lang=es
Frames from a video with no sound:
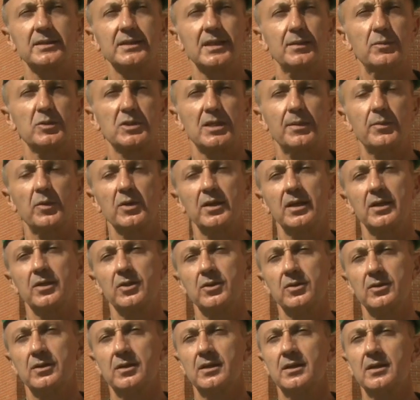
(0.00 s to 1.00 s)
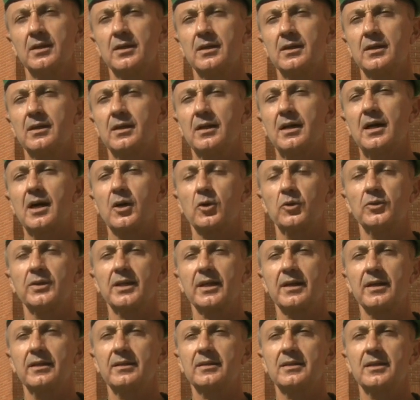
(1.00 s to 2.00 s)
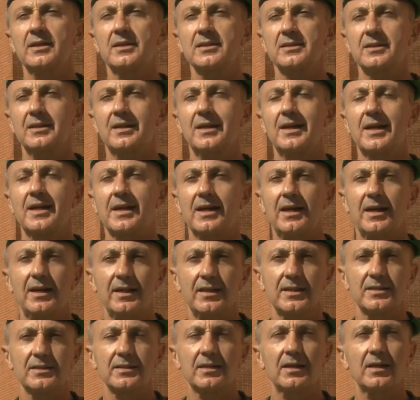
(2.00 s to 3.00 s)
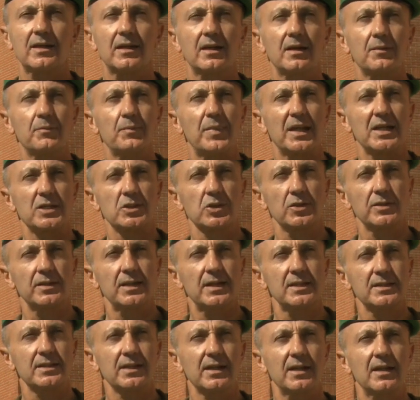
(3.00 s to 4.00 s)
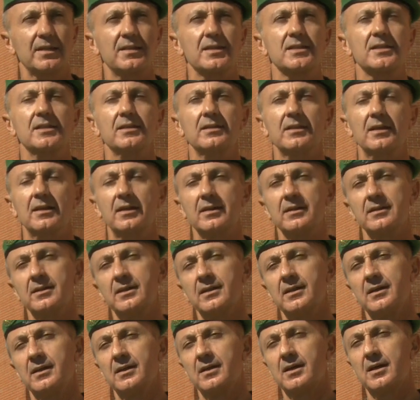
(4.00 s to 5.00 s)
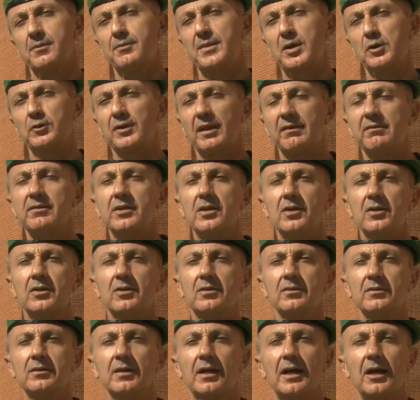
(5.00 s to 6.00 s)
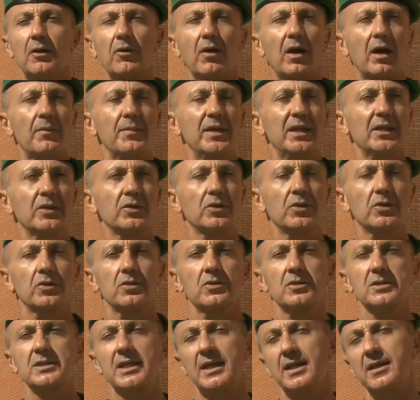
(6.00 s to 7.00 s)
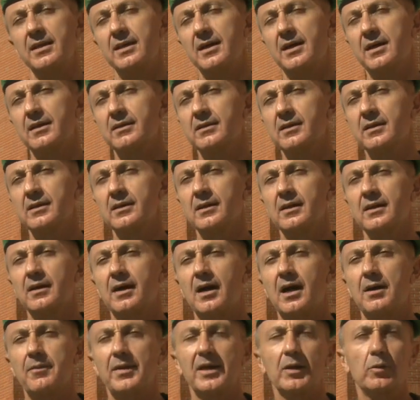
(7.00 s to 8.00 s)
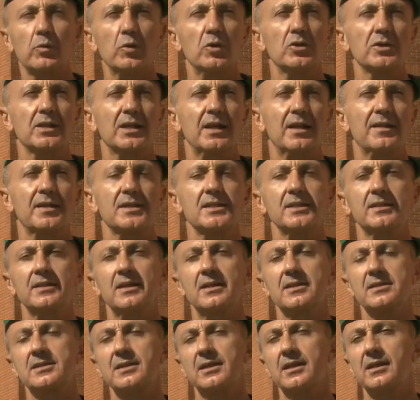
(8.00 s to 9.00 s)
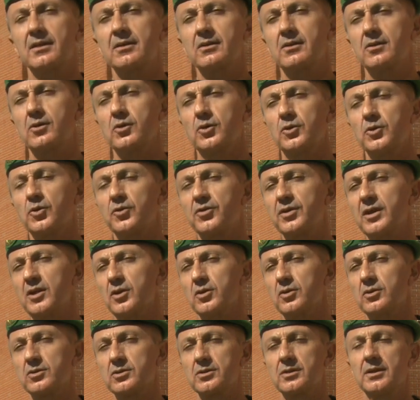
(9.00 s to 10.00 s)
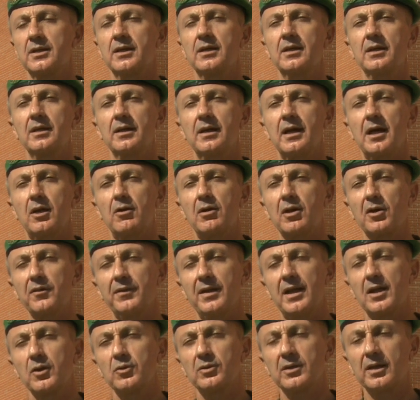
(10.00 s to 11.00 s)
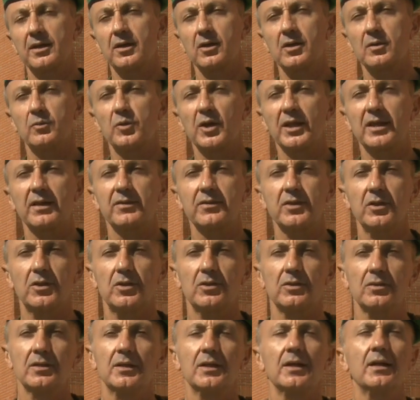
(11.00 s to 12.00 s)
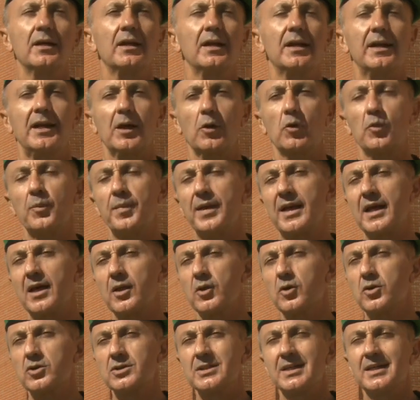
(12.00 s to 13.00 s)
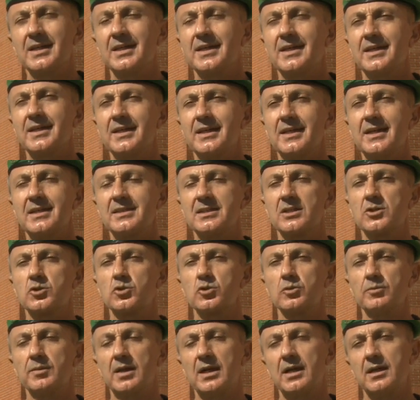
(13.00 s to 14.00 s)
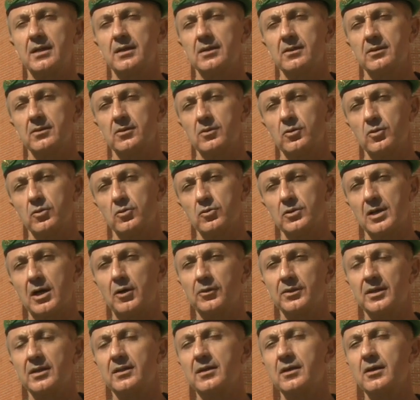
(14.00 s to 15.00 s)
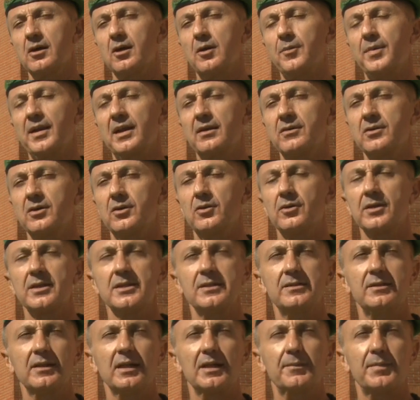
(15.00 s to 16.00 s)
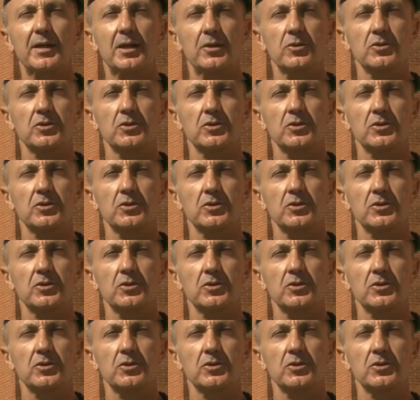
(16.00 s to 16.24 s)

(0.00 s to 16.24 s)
y estamos apoyando a contingentes reales, a personas que necesitan manutención, alojamiento, sanidad, a vehículos que necesitan ser conducidos a lo largo de las rutas de comunicación, recuperados, es en suma una auténtica operación logística para